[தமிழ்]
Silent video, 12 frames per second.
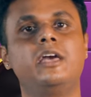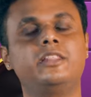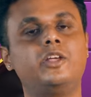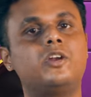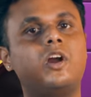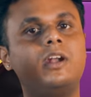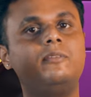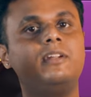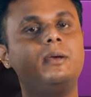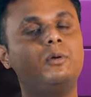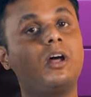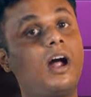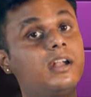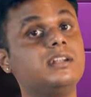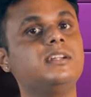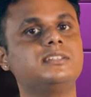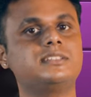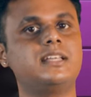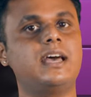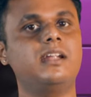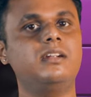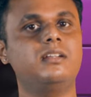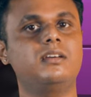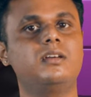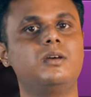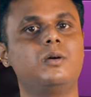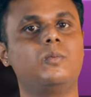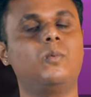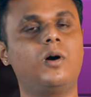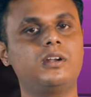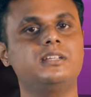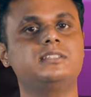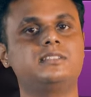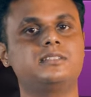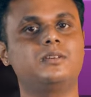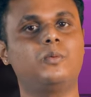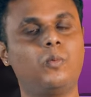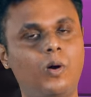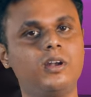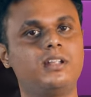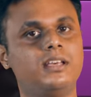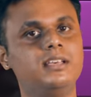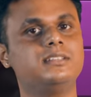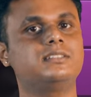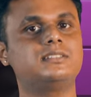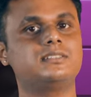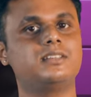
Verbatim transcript: தேர் நாட் இவன் ஏபிள் டு அண்டர்ஸ்டாண்ட் வாட் இஸ் வாட் இஸ்